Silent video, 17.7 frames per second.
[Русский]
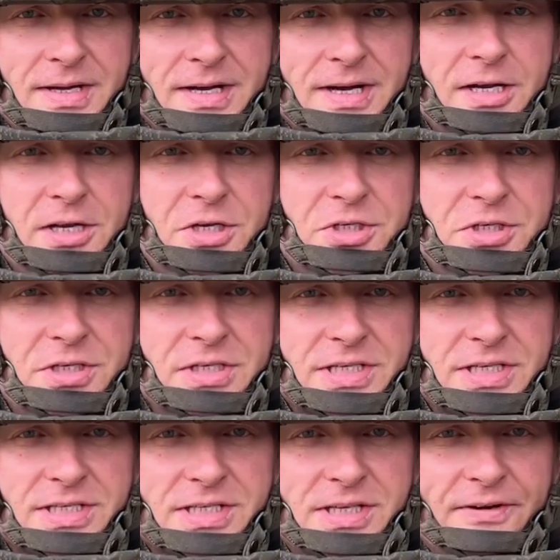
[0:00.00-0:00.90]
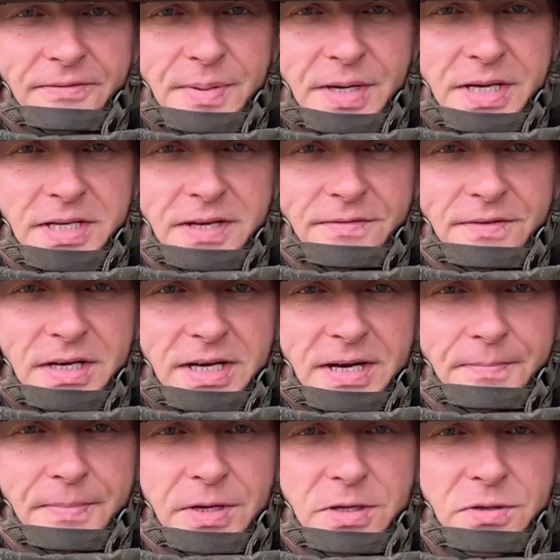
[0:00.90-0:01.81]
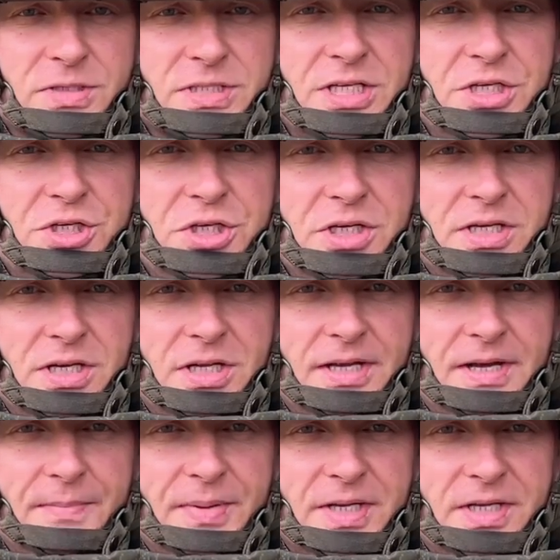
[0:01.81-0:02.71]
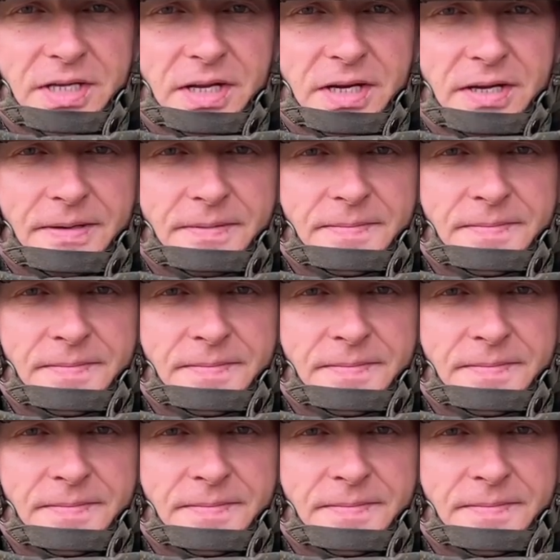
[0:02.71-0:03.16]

Личный состав противника понес значительные потери